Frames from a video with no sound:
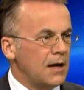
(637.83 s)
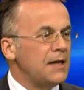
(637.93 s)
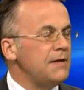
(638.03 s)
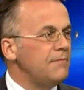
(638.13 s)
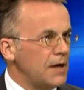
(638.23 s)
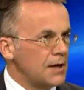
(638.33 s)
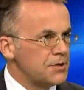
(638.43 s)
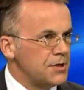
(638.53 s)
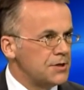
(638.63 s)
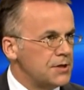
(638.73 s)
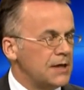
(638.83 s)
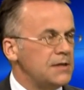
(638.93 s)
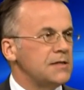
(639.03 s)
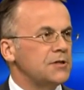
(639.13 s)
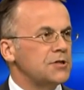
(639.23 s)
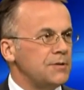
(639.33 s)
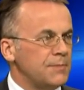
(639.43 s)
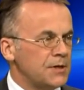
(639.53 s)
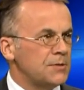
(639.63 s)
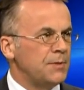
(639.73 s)
ani wyjaśnić, ani
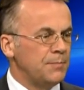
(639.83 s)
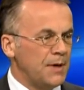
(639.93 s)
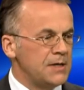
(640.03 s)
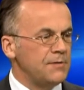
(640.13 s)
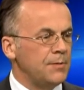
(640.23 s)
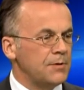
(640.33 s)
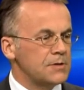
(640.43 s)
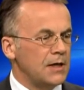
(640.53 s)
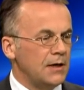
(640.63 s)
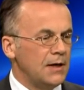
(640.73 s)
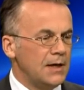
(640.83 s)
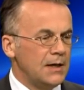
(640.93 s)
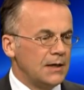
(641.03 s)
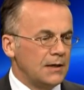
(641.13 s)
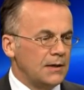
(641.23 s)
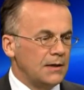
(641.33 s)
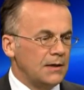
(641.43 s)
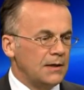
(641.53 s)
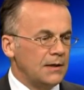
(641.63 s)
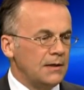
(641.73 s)
zatrzymać, żeby państwo polskie e,
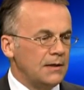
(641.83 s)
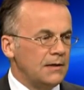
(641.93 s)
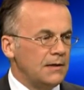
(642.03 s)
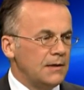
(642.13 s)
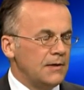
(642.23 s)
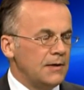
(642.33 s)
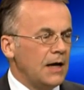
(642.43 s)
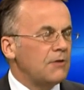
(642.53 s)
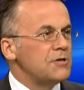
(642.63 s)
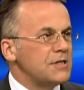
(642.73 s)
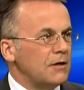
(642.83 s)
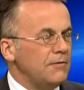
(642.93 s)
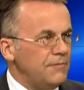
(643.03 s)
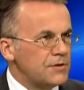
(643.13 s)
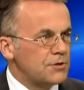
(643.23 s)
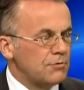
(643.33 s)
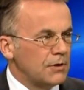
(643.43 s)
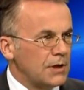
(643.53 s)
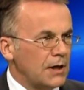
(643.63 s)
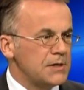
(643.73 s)
e, jakoś z tego
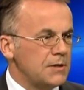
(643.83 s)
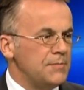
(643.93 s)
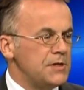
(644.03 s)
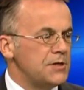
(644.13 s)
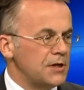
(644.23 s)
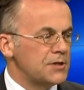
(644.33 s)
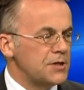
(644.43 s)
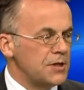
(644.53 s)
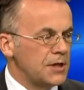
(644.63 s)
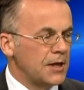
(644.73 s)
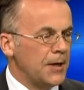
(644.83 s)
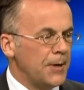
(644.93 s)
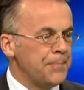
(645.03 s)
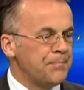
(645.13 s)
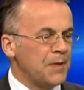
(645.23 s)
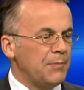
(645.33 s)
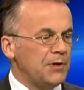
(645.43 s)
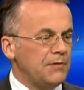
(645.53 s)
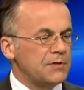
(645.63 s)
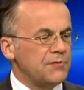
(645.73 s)
wyszło. Tak? Bez komisji śledczej się nie da,
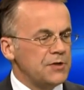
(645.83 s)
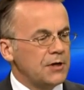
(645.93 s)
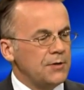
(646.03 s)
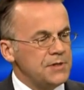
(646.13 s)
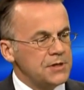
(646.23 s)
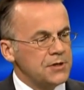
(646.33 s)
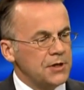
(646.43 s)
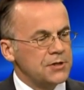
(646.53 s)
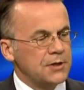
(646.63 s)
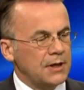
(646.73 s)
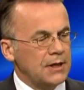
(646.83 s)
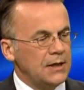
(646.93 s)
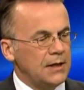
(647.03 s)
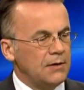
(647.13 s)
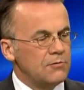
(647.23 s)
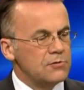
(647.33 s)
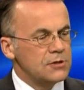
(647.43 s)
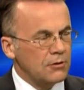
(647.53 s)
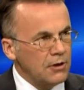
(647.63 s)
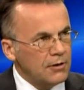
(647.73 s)
ponieważ właśnie komisje śledcze i
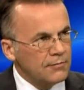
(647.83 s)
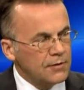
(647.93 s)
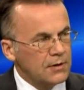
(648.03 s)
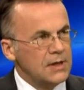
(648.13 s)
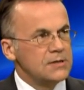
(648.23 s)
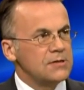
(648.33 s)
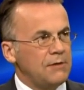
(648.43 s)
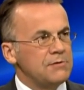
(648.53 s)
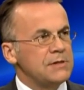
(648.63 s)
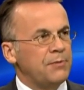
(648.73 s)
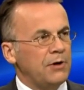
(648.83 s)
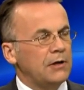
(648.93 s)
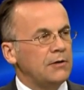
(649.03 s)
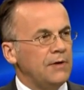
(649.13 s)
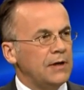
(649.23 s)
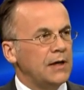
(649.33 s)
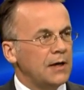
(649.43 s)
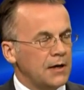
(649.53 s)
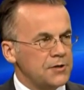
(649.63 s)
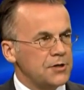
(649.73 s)
ustrojowo zostały zaprojektowane
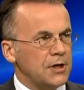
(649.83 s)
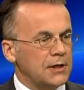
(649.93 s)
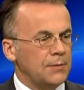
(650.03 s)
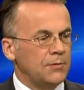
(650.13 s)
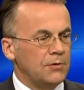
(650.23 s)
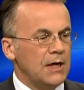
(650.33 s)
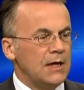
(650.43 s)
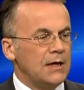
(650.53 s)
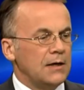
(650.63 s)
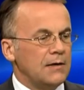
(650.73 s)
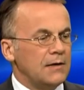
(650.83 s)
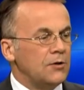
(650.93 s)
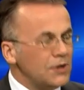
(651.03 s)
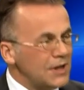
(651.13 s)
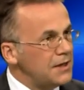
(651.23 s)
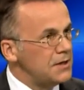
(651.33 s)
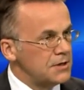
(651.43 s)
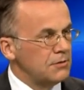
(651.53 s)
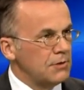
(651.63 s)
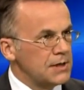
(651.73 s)
kilkanaście lat temu e, do takich
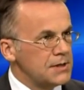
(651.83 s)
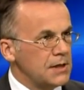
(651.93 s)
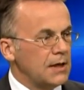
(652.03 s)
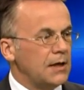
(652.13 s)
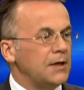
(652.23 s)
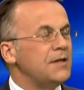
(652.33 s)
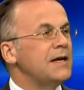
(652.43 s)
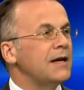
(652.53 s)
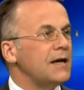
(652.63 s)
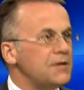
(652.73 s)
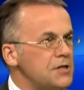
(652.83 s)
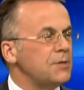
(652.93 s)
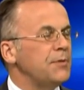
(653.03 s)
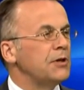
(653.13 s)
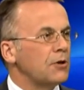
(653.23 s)
sytuacji, Rozumiem, kiedy nie radzi sobie